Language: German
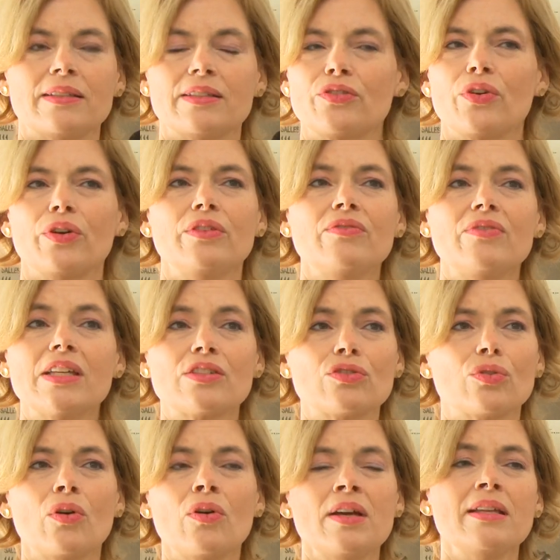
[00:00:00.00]
das können wir
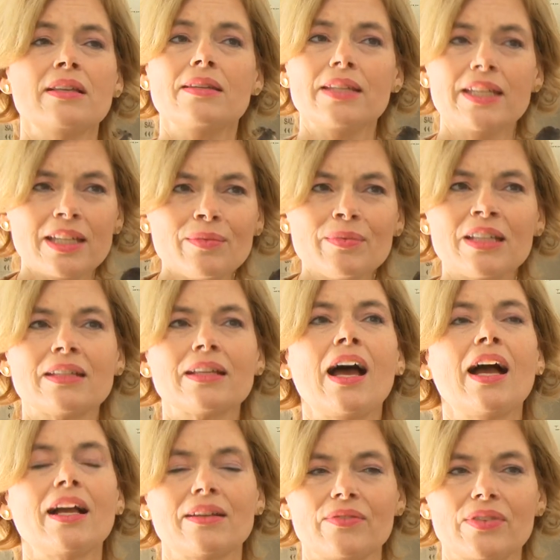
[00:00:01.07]
so nicht
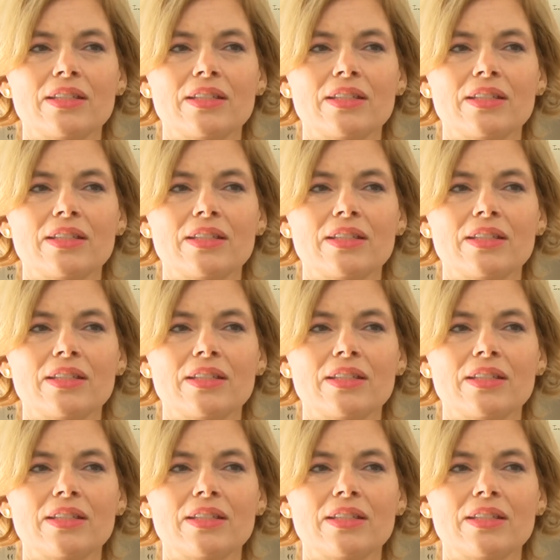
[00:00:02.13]
mittragen.